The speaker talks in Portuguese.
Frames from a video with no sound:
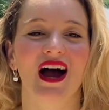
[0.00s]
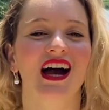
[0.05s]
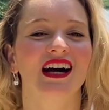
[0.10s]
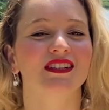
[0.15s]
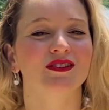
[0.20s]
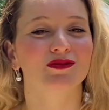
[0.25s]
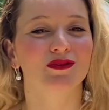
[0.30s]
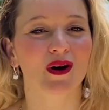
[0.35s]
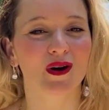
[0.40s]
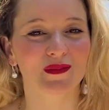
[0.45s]

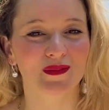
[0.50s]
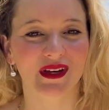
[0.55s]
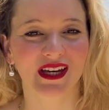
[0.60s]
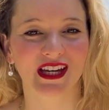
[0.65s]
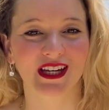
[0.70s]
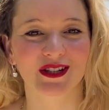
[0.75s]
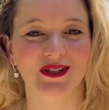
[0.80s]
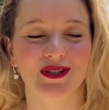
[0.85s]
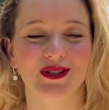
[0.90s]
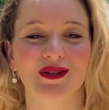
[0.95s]

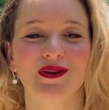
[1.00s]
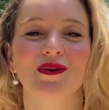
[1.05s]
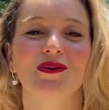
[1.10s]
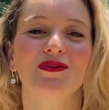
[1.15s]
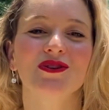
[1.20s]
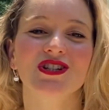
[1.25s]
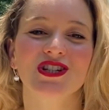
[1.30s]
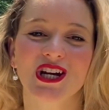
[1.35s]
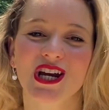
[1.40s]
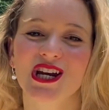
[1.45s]
Atualmente,
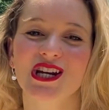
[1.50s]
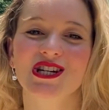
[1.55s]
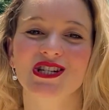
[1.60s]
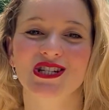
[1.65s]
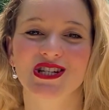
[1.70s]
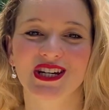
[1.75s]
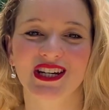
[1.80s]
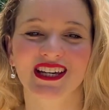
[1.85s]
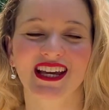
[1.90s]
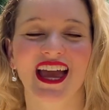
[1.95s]
o
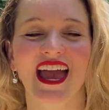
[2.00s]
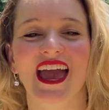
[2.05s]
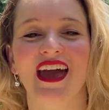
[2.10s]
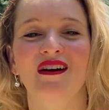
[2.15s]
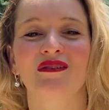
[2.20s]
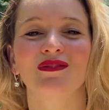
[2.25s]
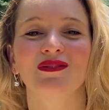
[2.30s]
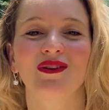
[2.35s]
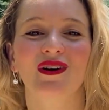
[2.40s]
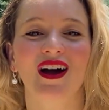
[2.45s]
jardim
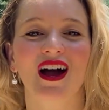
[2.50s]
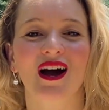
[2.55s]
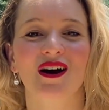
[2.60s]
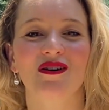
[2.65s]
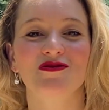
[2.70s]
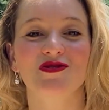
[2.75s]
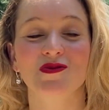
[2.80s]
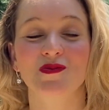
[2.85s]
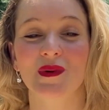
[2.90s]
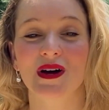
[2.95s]
é um
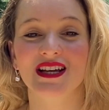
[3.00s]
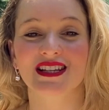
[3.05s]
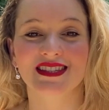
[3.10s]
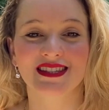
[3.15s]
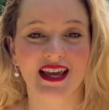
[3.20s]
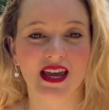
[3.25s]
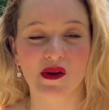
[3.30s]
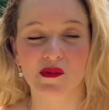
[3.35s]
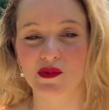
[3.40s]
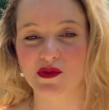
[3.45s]
local de
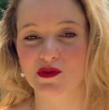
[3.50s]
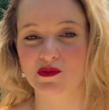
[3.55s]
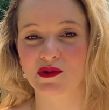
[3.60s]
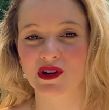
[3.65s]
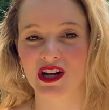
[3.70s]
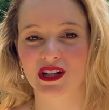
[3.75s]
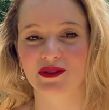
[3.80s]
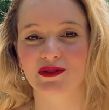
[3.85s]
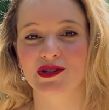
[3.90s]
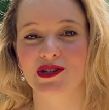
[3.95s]
passeio para os
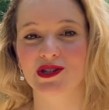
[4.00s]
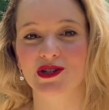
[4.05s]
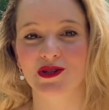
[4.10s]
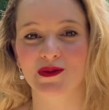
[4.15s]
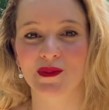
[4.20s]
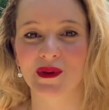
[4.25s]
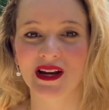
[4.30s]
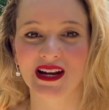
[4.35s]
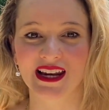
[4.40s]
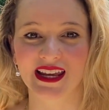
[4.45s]
moradores de
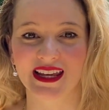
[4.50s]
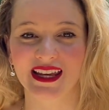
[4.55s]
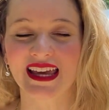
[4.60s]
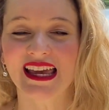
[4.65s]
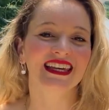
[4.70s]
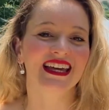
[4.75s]
Berlim